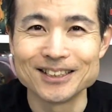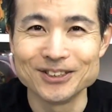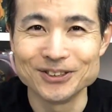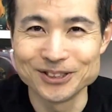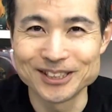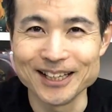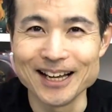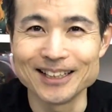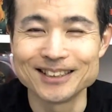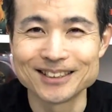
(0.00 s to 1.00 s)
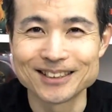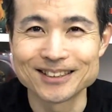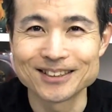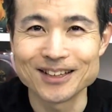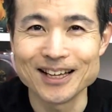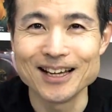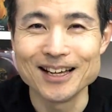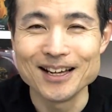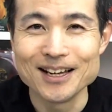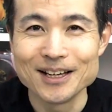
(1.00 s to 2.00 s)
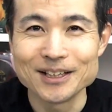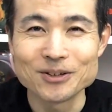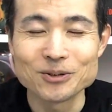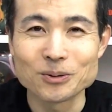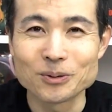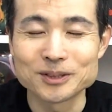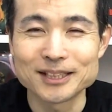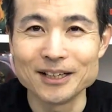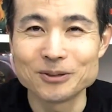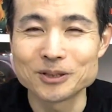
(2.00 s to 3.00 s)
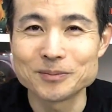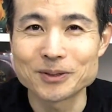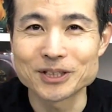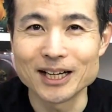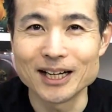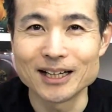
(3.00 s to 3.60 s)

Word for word: 許せない、結構こう残酷描写が